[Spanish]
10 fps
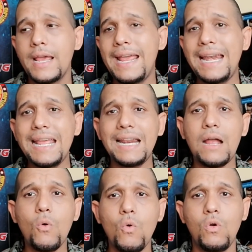Él
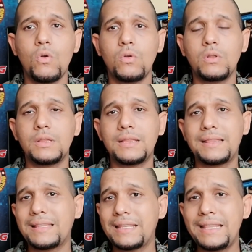era uno
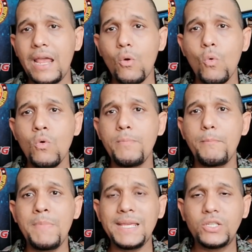de un
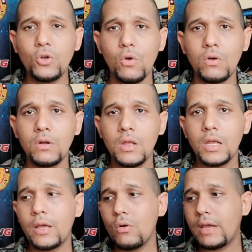millón.
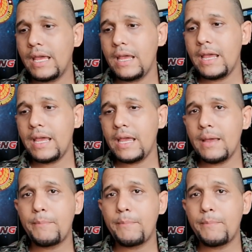Creo que eh,